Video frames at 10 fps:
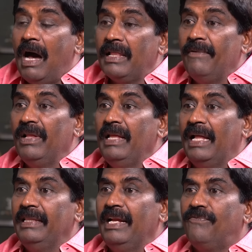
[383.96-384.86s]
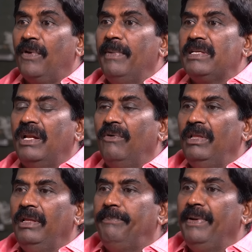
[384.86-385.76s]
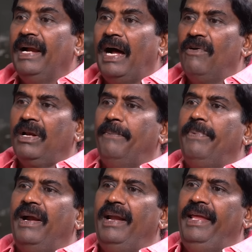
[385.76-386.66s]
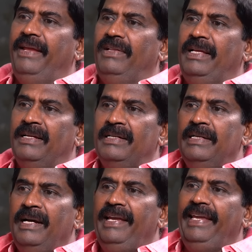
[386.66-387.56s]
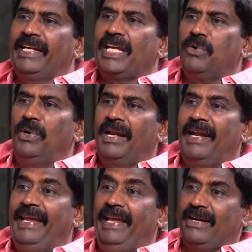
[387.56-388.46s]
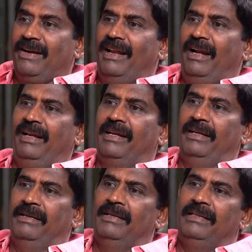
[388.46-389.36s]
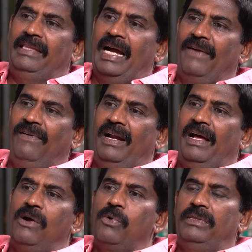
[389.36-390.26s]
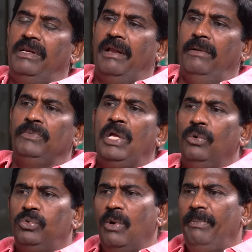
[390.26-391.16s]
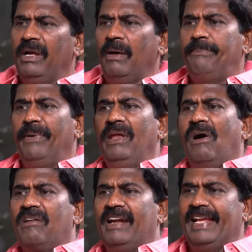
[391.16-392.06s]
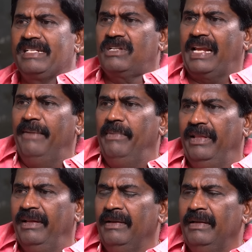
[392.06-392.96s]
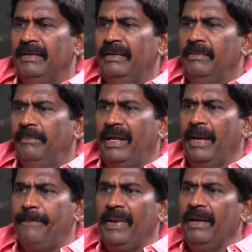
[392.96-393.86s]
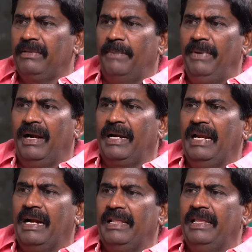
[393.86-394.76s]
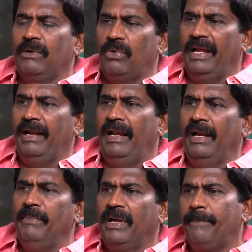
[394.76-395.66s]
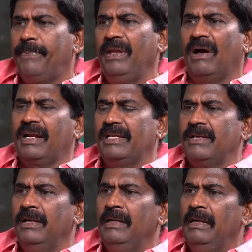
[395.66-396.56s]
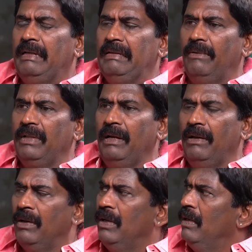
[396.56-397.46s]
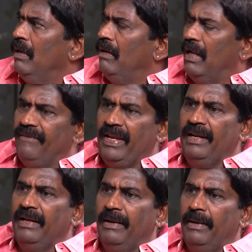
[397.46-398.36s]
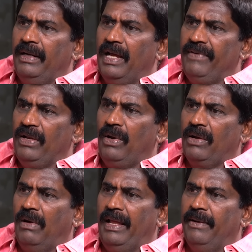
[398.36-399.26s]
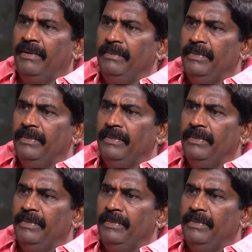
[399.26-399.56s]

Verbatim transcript: அதை வந்து அந்த இன்ஃபர்மேஷனை வந்து பின்ன அவருக்கு பின்னாடி வந்து இயக்கி கொண்டிருக்கிற இயக்குநர்களுக்கு தகவல்களாக கொடுத்துருக்கிறார் ஸோ மிகப்பெரிய ஆர்கனைஸ்ட் கிரைம் இது மிகப்பெரிய தமிழ்நாட்டில் நடந்த கொலைகளில் மிகப்பெரிய ஆர்கனைஸ் இதில் வந்து நவீன் நவீனுடைய கொலையும்